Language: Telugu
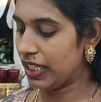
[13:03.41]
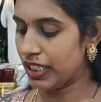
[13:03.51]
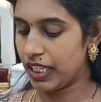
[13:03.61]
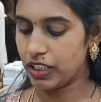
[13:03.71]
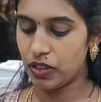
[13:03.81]

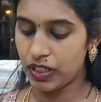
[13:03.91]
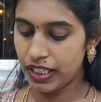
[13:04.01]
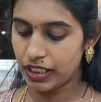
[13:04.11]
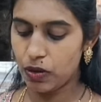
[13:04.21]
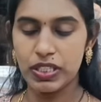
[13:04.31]
అండ్
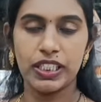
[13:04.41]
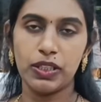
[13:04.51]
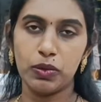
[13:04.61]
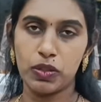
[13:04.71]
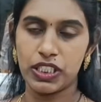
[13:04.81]
అందులోనే
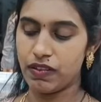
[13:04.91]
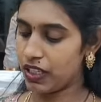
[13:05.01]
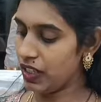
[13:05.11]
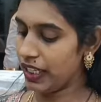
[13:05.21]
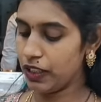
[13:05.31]
థౌజండ్కి టూ వచ్చే
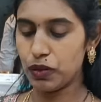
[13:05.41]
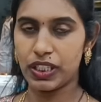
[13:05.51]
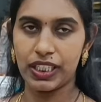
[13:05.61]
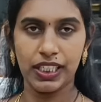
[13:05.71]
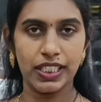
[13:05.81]
వాటిలో
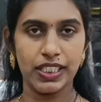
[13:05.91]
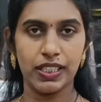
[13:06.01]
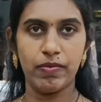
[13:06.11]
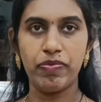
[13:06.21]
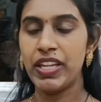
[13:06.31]
ఇంకొక
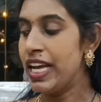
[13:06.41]
కలెక్షన్